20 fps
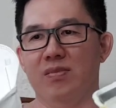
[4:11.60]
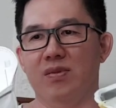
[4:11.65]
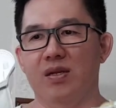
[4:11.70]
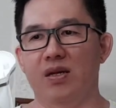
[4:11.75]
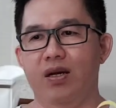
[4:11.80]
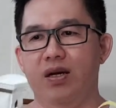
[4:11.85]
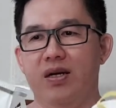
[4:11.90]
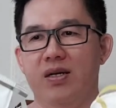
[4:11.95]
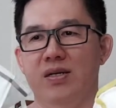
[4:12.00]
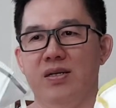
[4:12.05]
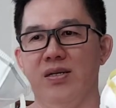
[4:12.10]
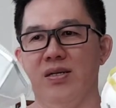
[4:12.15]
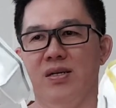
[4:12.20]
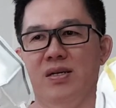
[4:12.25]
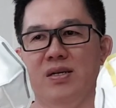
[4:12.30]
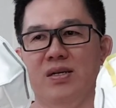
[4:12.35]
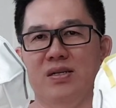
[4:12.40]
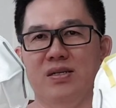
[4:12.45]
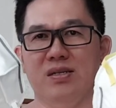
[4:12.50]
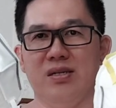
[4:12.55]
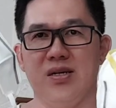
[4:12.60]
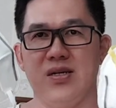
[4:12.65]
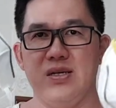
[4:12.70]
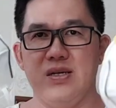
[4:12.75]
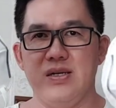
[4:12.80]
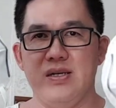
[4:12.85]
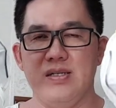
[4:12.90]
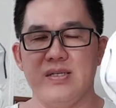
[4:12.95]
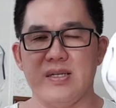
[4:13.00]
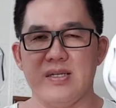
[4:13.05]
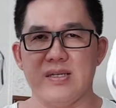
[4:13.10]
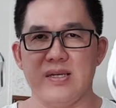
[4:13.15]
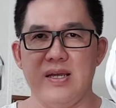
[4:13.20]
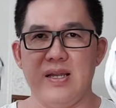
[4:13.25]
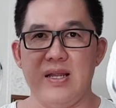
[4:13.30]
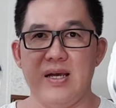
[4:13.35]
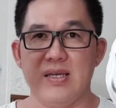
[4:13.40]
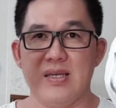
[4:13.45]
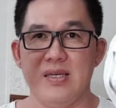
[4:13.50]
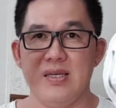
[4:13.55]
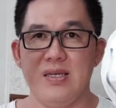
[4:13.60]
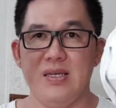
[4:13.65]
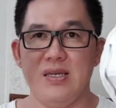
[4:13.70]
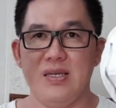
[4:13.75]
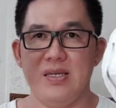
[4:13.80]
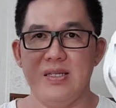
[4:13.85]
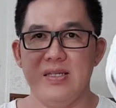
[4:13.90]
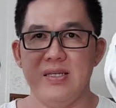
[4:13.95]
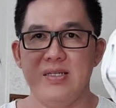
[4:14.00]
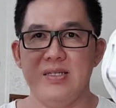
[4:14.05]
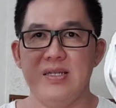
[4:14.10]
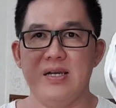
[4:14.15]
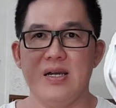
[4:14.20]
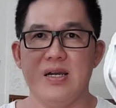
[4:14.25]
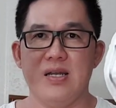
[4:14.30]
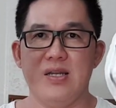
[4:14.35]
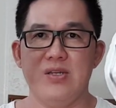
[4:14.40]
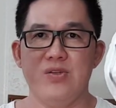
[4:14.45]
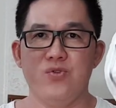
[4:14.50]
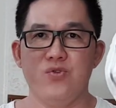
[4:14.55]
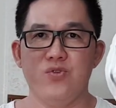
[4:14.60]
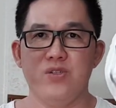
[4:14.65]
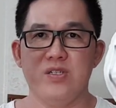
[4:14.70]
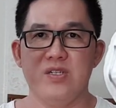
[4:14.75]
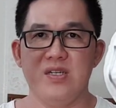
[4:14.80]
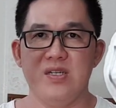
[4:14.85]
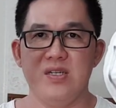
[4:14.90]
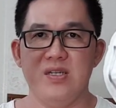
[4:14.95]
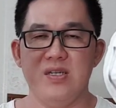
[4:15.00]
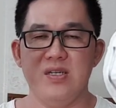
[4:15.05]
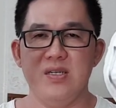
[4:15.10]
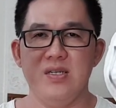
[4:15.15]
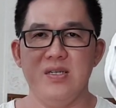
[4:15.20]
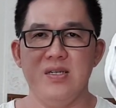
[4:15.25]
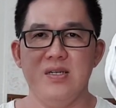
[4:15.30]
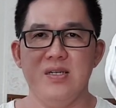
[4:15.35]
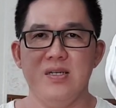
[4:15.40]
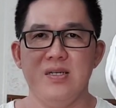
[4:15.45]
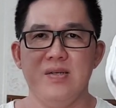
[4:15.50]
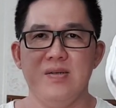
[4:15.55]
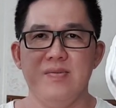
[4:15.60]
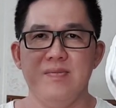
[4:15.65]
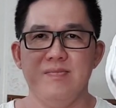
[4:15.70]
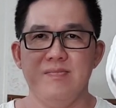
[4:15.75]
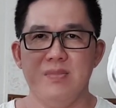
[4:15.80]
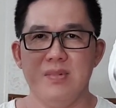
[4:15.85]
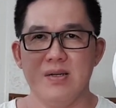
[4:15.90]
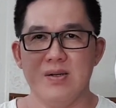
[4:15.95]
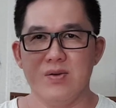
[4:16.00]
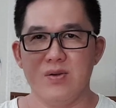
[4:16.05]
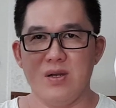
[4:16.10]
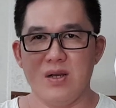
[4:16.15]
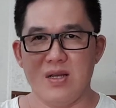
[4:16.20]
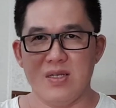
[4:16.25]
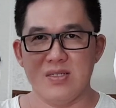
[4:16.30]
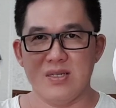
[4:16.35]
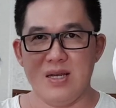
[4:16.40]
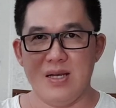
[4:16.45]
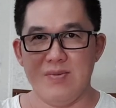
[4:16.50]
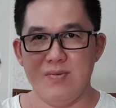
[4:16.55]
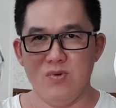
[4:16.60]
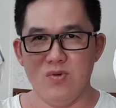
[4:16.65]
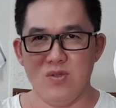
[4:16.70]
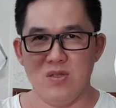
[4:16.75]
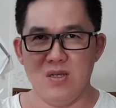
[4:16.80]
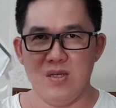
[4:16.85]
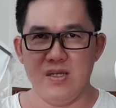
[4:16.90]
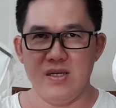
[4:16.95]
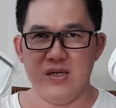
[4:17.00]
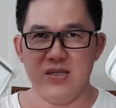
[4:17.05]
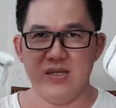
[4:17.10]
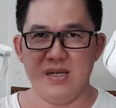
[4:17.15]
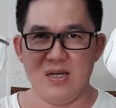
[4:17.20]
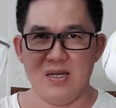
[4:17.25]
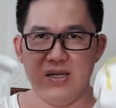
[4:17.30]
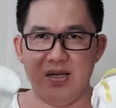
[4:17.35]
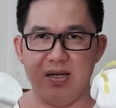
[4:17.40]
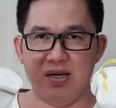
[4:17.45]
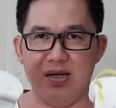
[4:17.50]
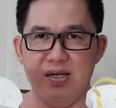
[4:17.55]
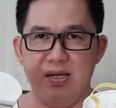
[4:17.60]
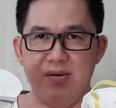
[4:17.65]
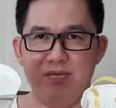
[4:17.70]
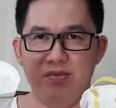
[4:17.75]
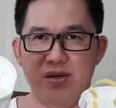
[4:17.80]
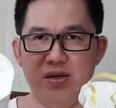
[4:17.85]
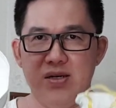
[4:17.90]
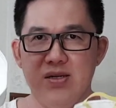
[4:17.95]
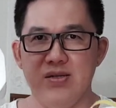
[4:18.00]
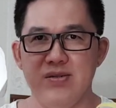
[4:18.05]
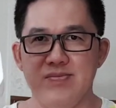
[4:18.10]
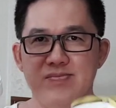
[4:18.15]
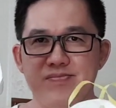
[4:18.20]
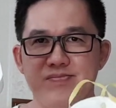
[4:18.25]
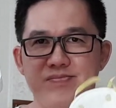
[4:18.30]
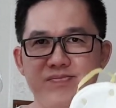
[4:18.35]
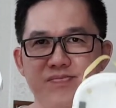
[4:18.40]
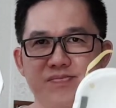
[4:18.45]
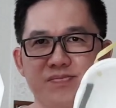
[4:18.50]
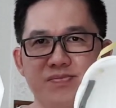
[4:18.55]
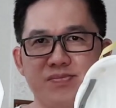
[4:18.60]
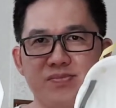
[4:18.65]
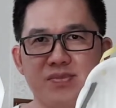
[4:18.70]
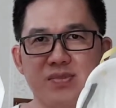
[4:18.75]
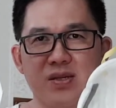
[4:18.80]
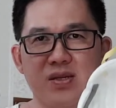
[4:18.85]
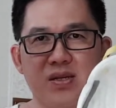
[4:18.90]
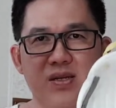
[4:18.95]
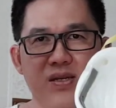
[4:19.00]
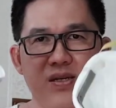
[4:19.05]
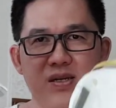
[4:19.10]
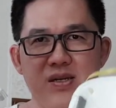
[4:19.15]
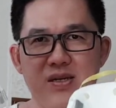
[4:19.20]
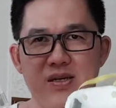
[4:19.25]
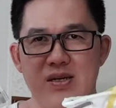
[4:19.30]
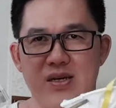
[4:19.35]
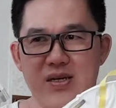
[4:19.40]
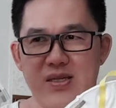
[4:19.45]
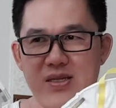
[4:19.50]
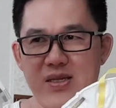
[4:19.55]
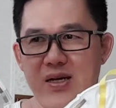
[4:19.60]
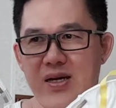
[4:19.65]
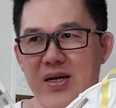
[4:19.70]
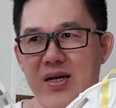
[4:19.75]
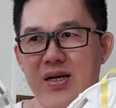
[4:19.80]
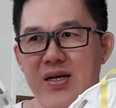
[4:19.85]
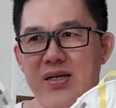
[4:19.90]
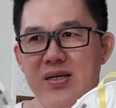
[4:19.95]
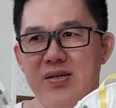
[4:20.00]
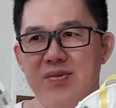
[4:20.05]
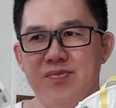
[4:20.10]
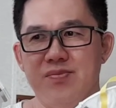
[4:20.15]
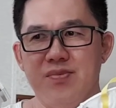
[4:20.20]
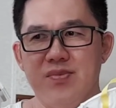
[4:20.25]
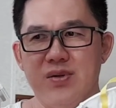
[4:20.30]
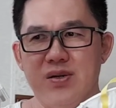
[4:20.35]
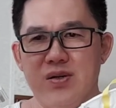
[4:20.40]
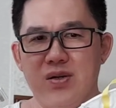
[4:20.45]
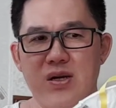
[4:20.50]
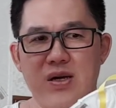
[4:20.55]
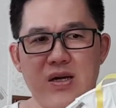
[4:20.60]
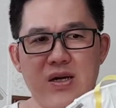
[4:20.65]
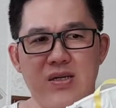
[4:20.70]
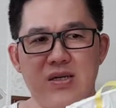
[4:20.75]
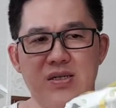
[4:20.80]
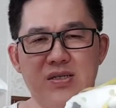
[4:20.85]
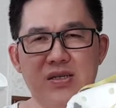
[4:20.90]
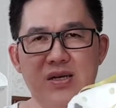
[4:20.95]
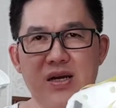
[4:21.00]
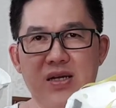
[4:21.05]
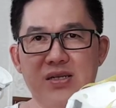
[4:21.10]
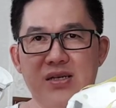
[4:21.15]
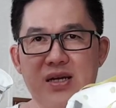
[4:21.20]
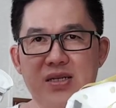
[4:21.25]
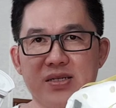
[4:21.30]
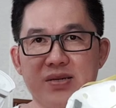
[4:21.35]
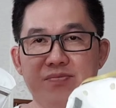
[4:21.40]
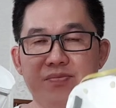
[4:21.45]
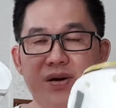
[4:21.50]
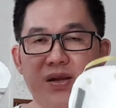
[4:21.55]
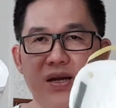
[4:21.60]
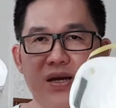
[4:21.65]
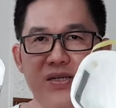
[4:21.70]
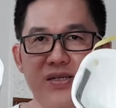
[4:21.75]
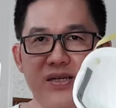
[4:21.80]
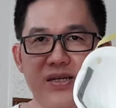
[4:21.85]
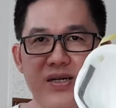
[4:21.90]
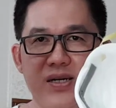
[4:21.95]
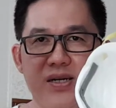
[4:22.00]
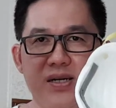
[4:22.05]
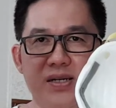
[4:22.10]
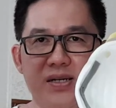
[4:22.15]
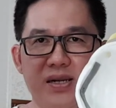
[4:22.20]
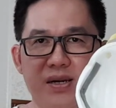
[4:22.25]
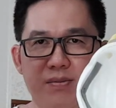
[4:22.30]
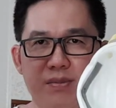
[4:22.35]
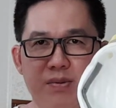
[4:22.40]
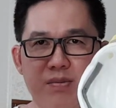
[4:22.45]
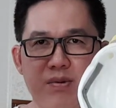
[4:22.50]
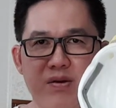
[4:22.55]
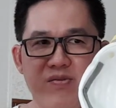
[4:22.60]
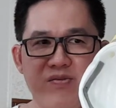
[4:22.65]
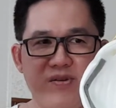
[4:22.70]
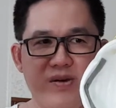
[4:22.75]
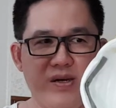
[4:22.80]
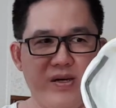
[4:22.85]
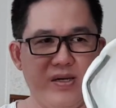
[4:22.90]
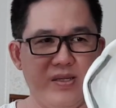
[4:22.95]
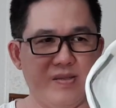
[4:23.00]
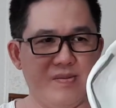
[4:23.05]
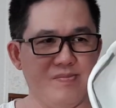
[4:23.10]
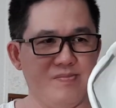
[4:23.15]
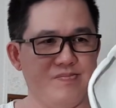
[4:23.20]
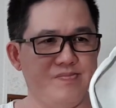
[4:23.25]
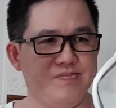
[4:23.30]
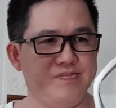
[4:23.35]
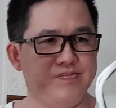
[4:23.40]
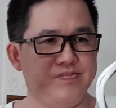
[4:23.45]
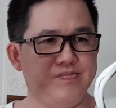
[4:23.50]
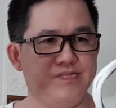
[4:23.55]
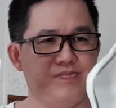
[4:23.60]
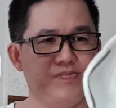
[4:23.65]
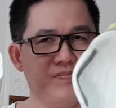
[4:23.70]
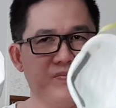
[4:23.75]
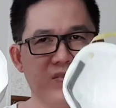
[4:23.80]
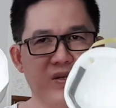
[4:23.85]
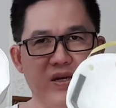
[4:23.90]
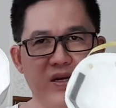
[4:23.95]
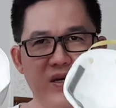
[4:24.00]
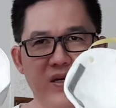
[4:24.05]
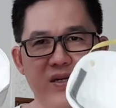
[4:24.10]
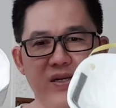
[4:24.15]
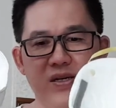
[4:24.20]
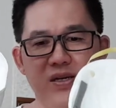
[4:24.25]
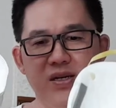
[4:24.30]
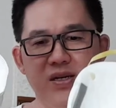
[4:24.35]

ya jadi sekali lagi ini jangan dicuci menggunakan sabun ya jangan jangan direndam ya kita menggunakan yang dengan cara simpel aja dan bermanfaat oke okay